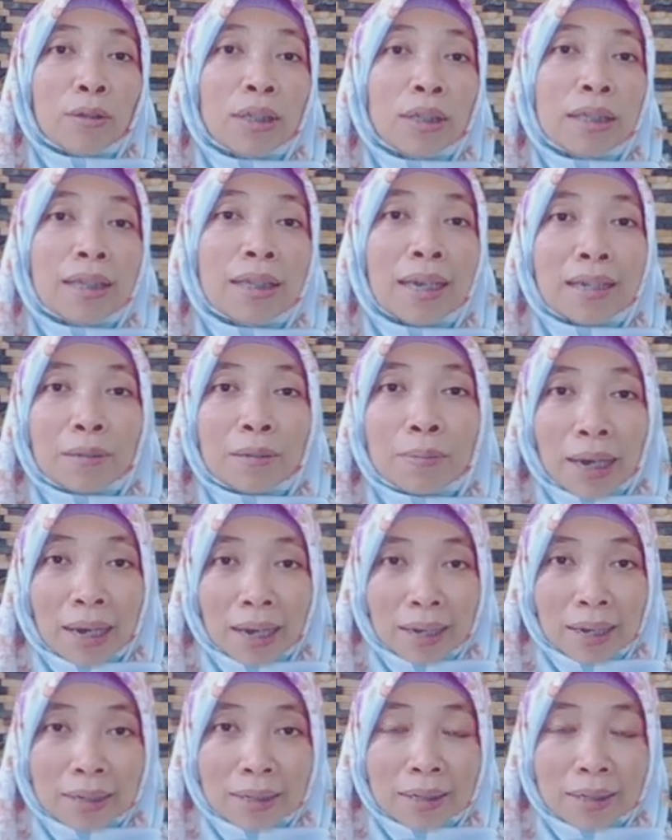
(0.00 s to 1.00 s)
tidak
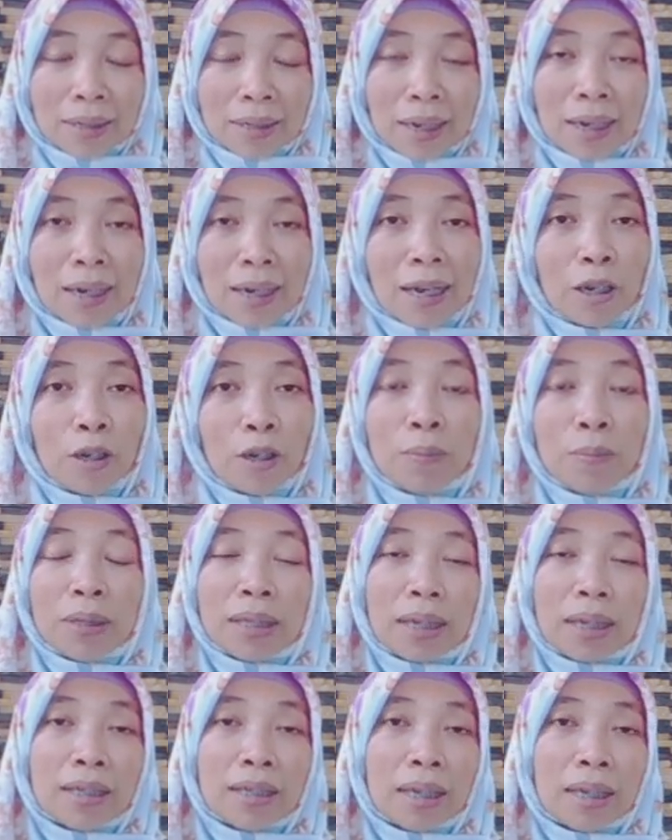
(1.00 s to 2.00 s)
dibahas. Nah, kalau
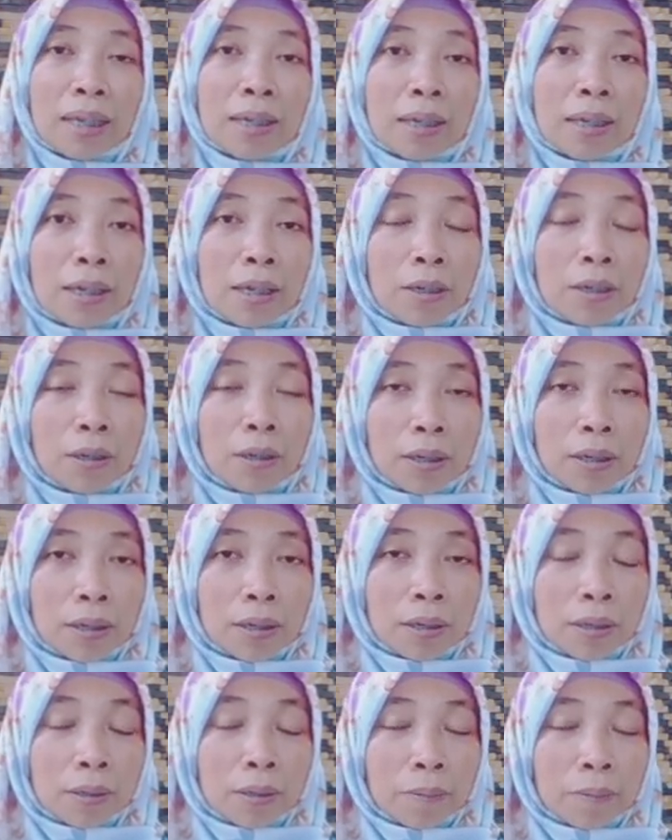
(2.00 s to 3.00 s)
misalnya e,
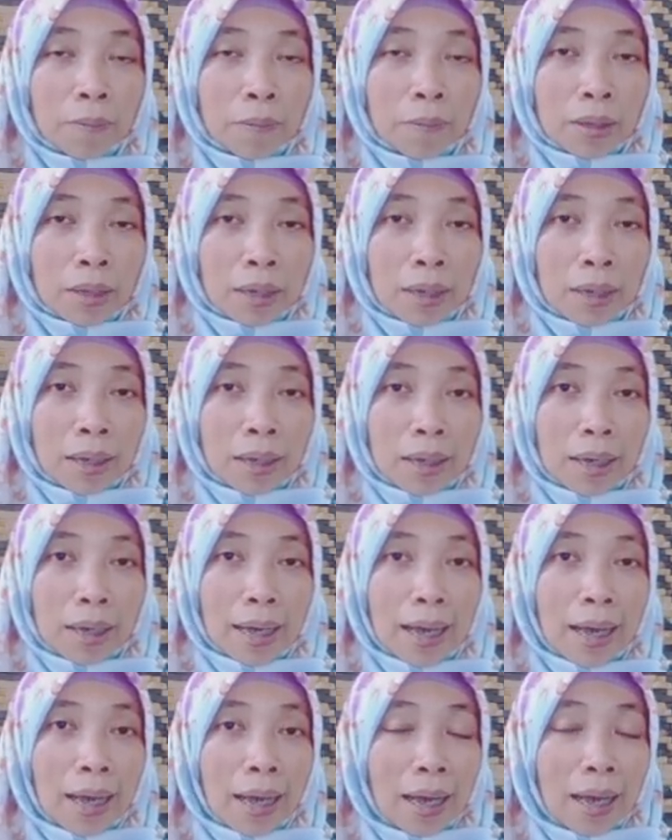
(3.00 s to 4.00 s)

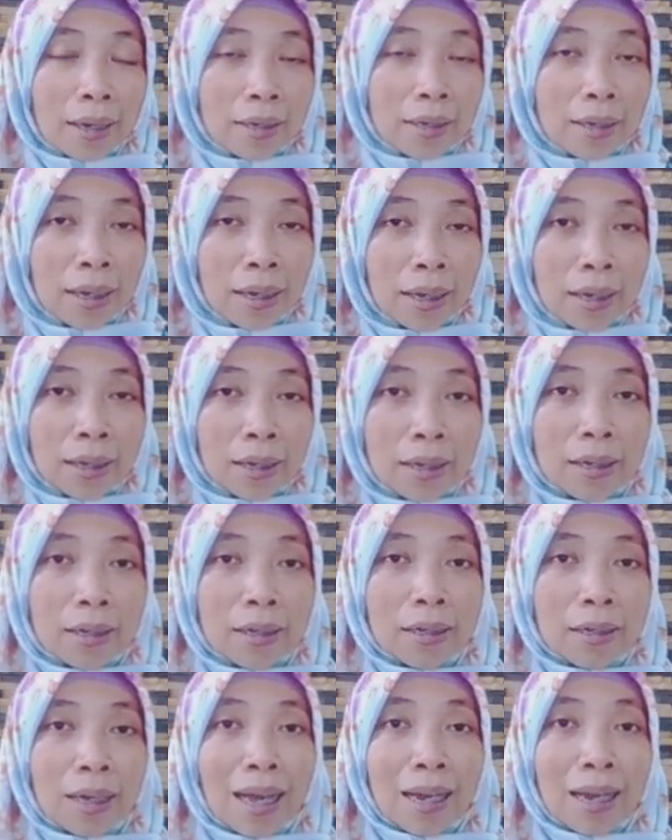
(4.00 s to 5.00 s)
ada
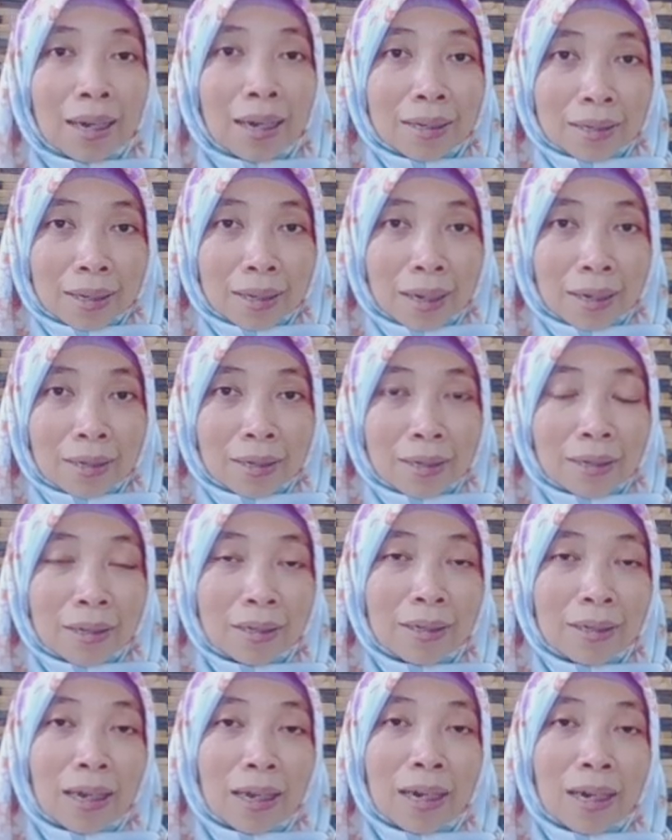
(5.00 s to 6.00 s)
alasan
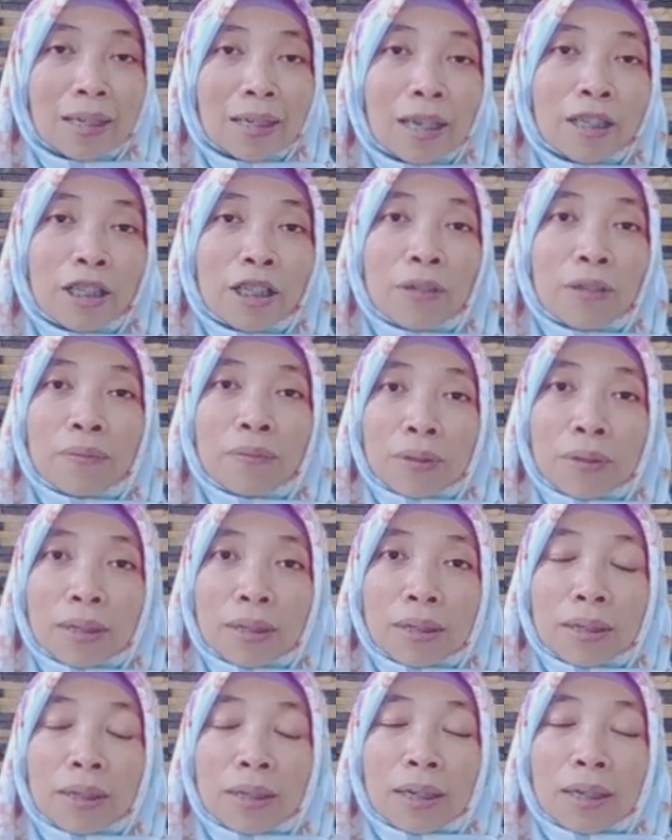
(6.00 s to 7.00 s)
secara
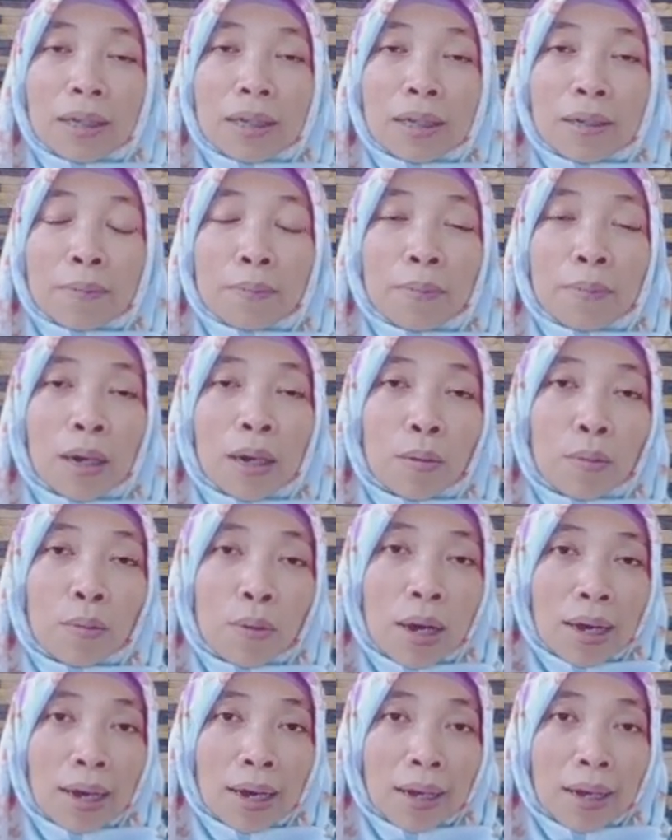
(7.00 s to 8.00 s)
saintifik
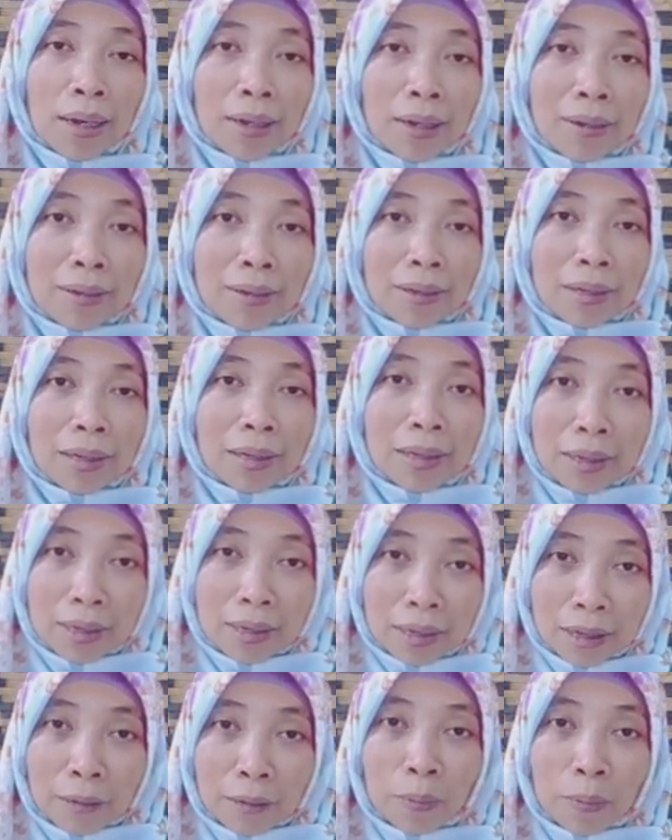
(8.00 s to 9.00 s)
bahwa
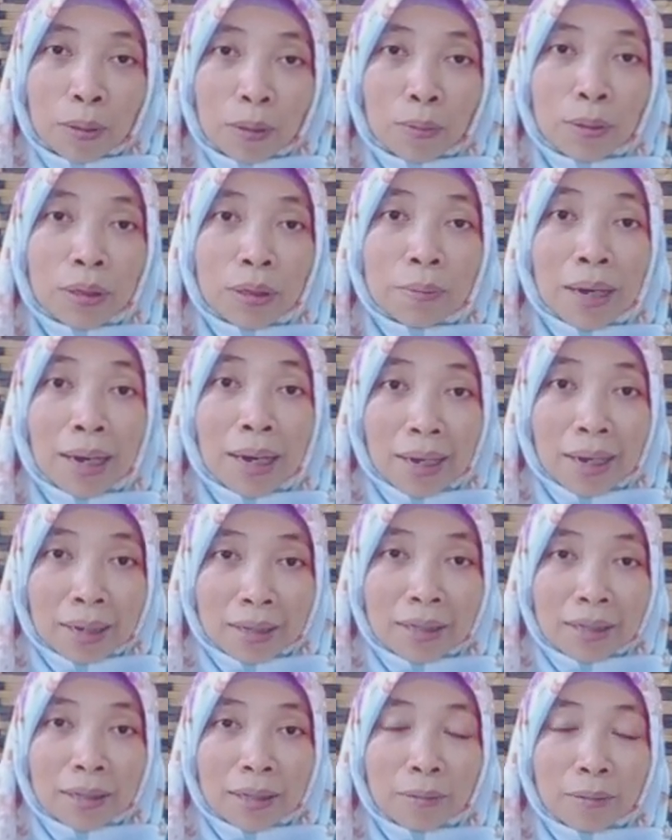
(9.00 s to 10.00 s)
ini perlu
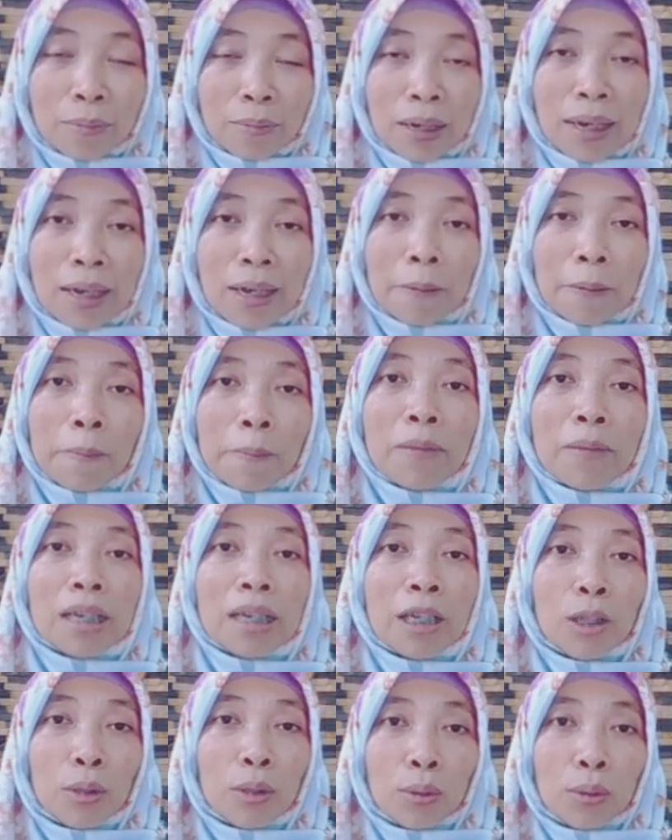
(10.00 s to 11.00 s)
dibahas, maka
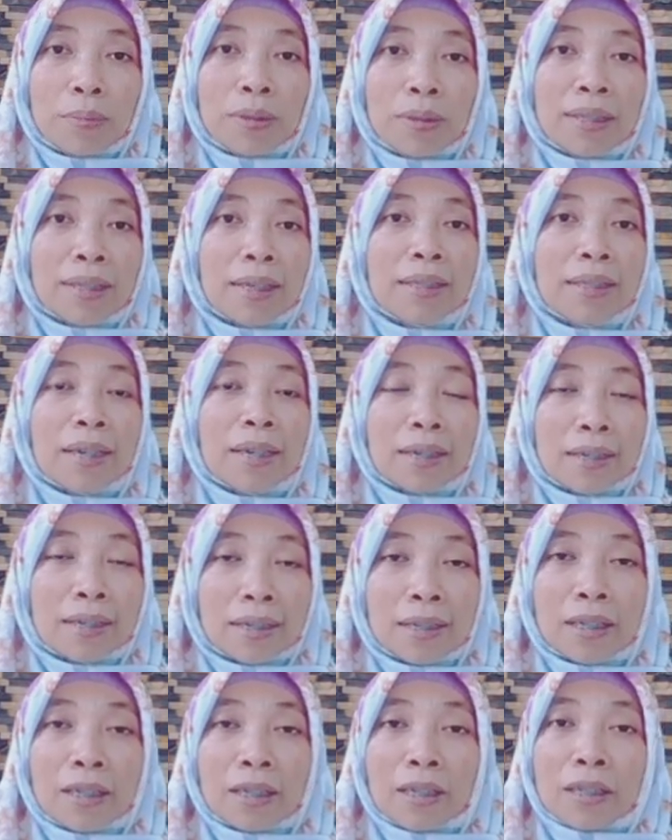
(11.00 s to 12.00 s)
itu bisa
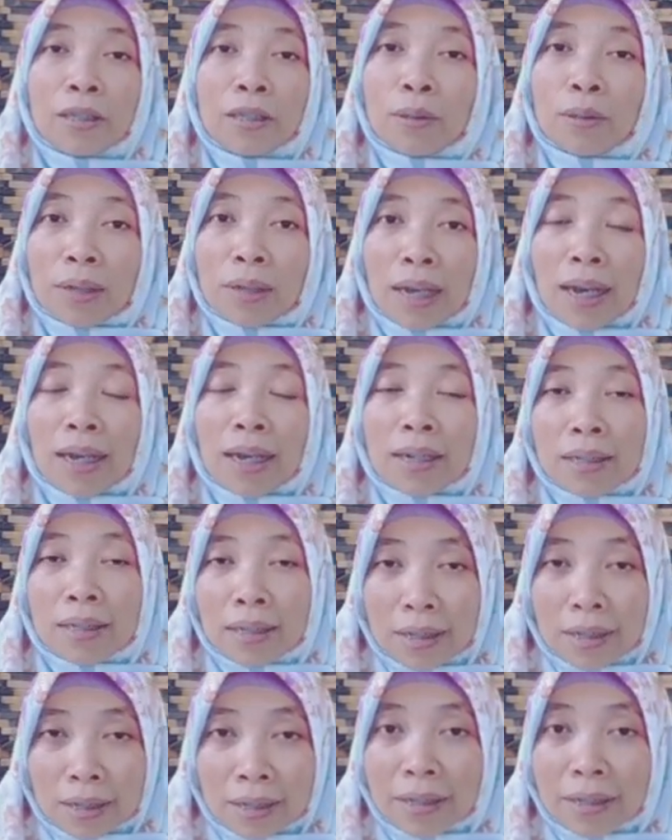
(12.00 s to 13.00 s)
jadi juga
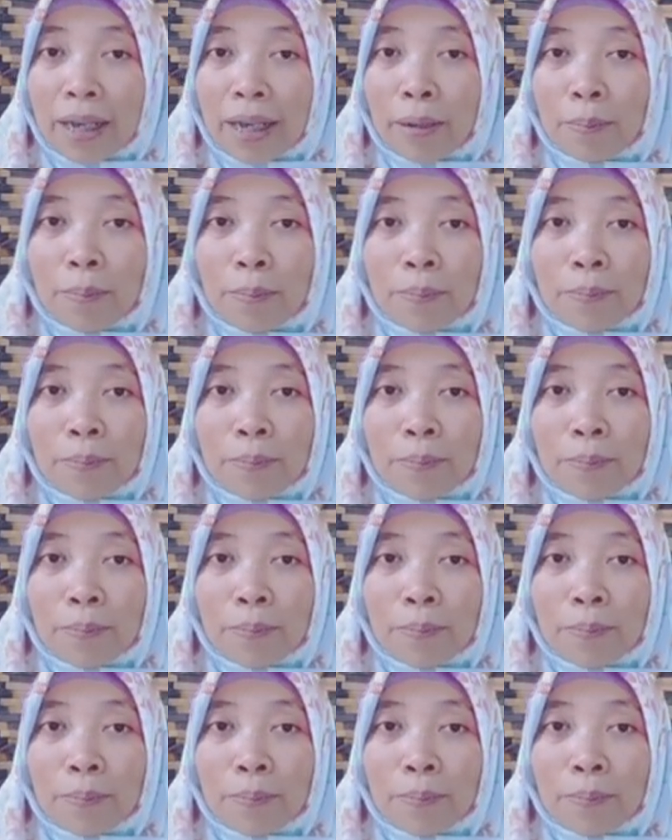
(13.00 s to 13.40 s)
research gap.